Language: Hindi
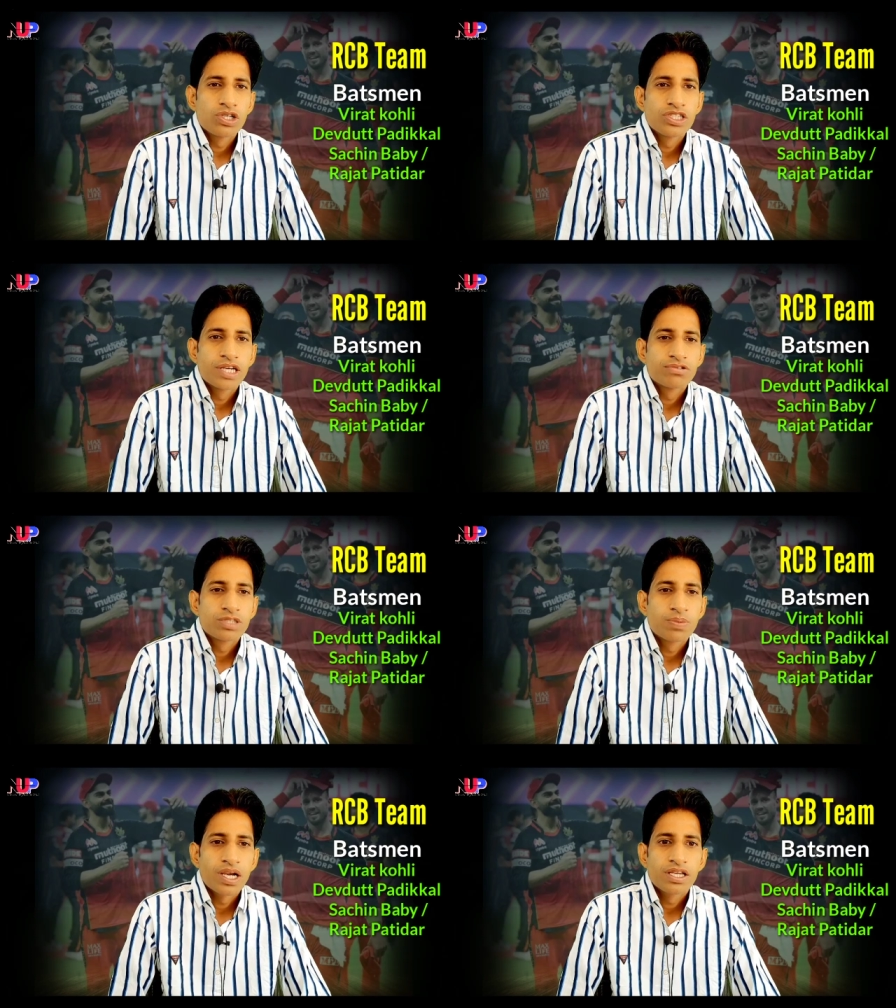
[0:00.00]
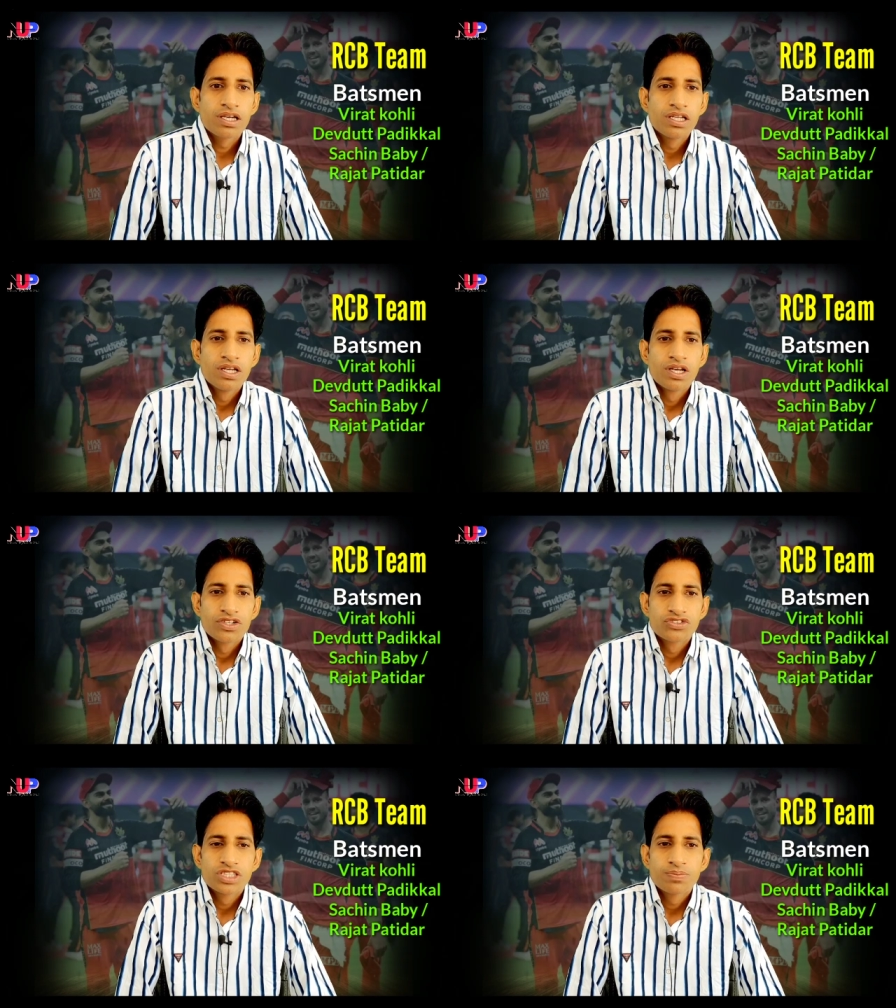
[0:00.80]
कोहली देवदत्त पाटिकल
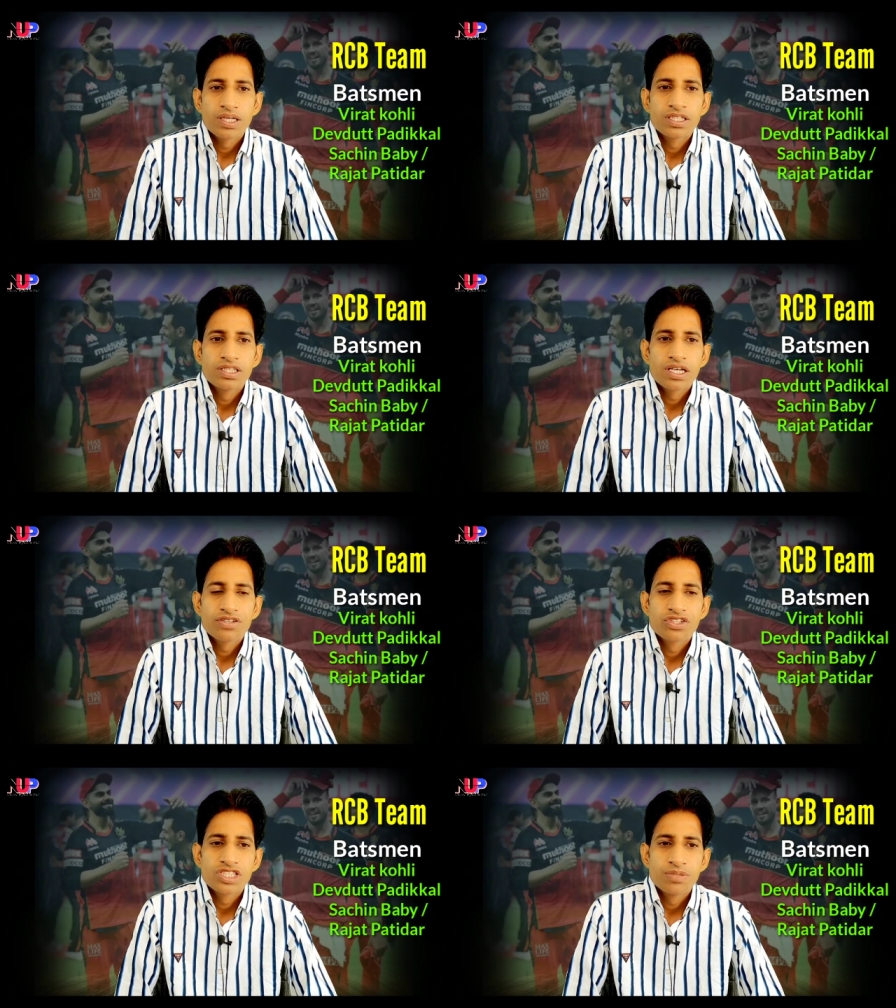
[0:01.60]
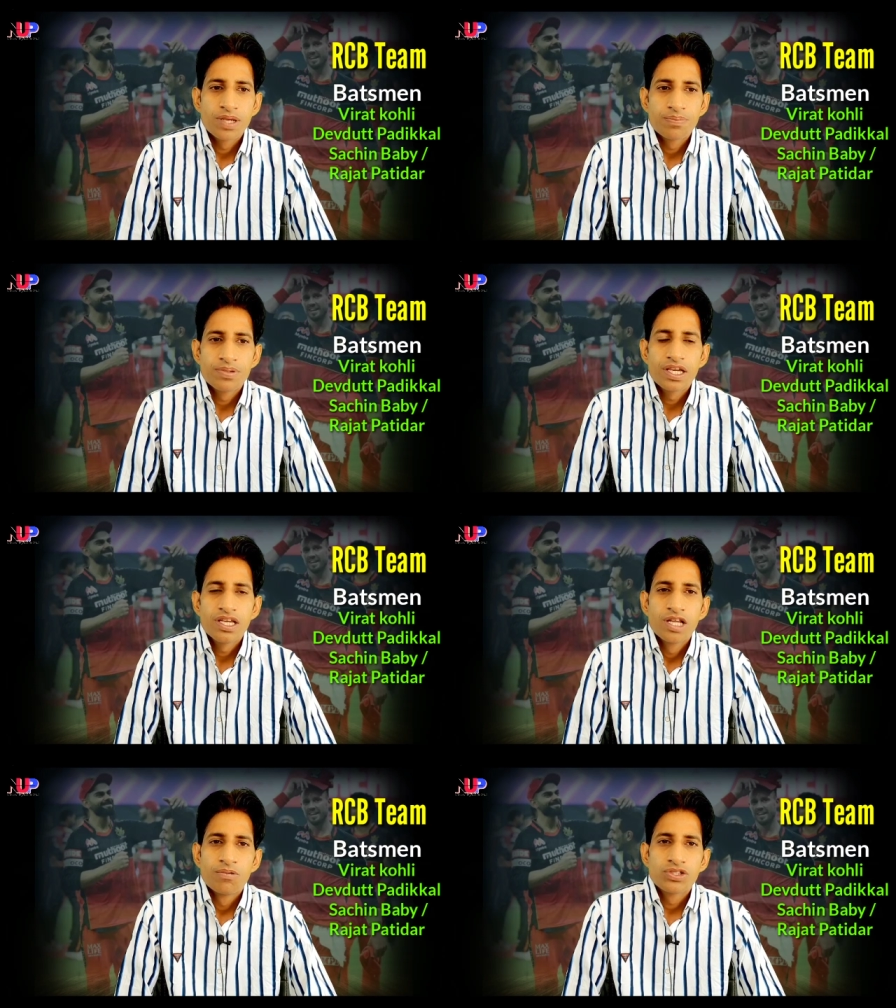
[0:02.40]
रजत पाटीदार या सचिन बेबी है